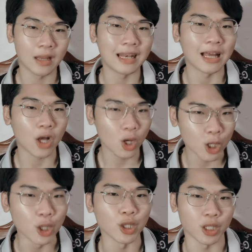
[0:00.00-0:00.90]
Là con
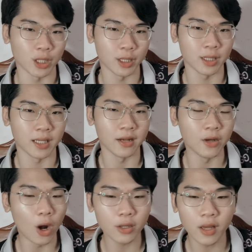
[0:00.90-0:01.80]
người,
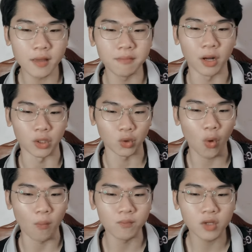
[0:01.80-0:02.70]
đôi khi mình
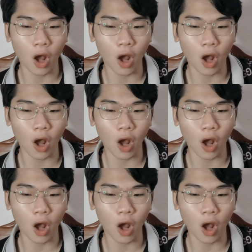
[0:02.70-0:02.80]
cũng